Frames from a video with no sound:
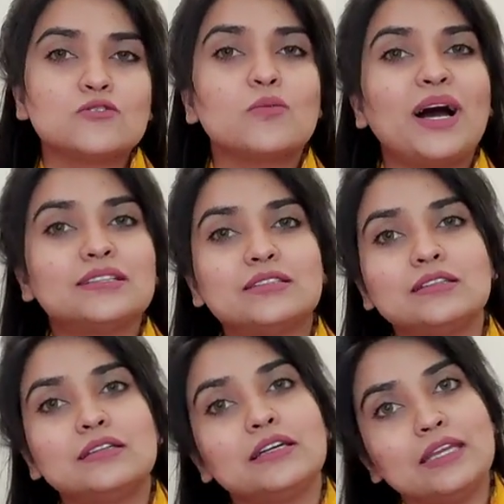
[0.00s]
সো
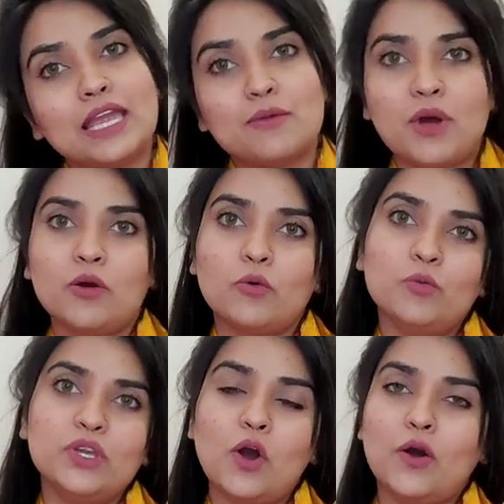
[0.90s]
বাচ্চাদেরাই
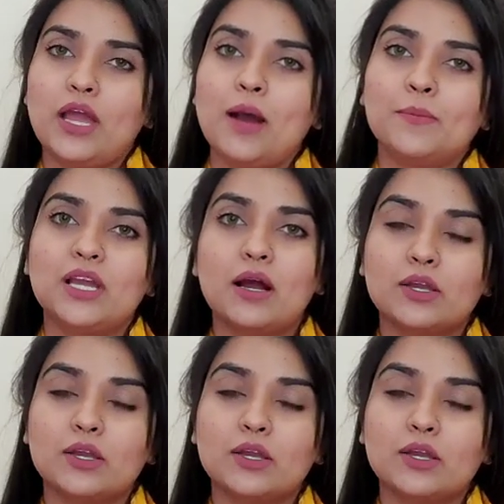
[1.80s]
এরকমই হয় আমি